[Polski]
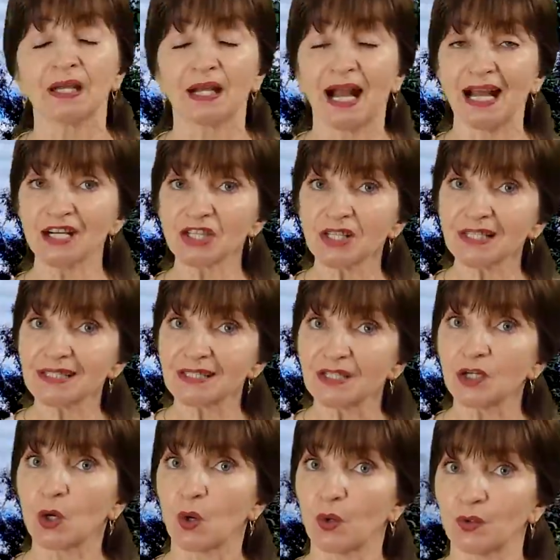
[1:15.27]
Każda z
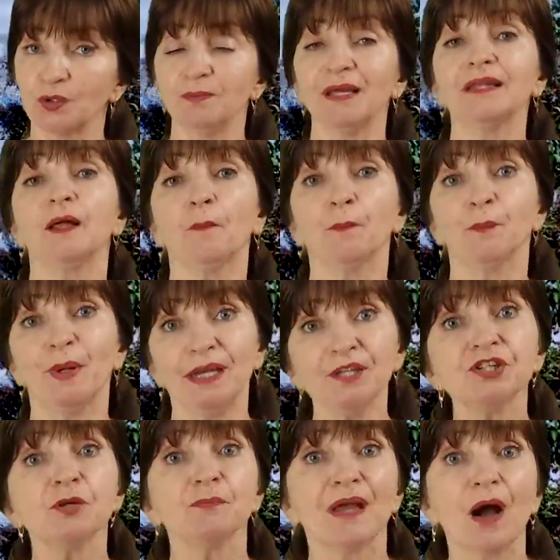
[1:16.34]
tych odmian
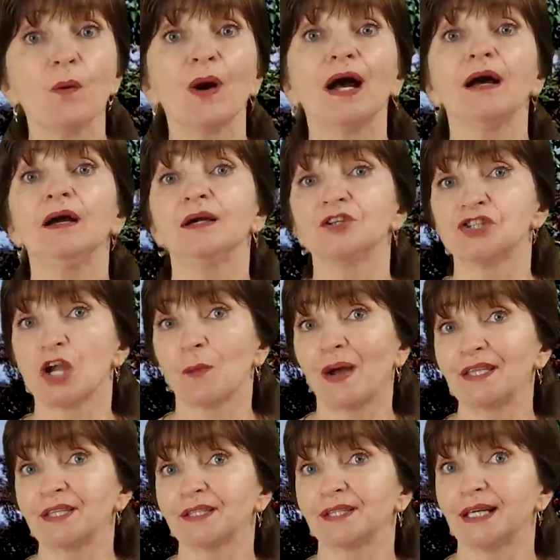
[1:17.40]
będzie miała
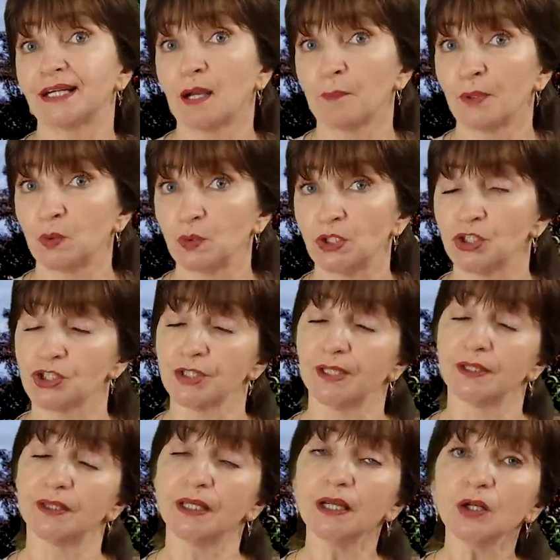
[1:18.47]
działanie
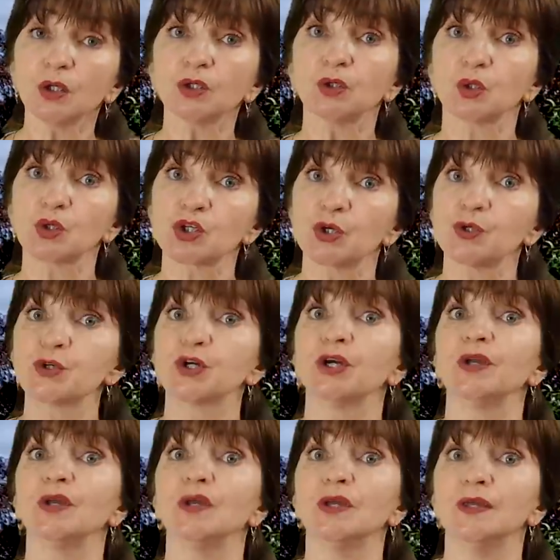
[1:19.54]
terapeutyczne, tylko
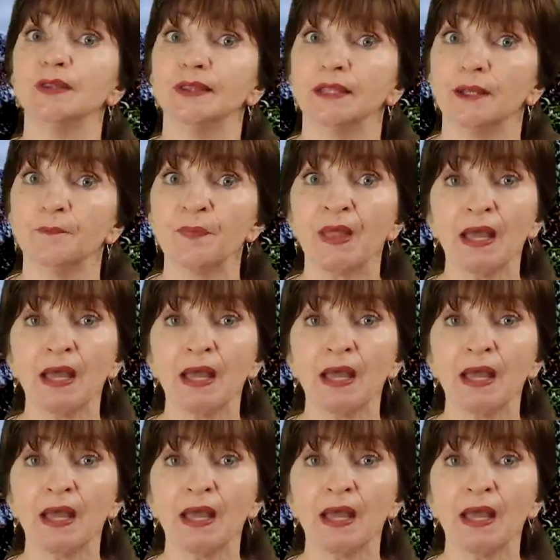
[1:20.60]
troszeczkę inne.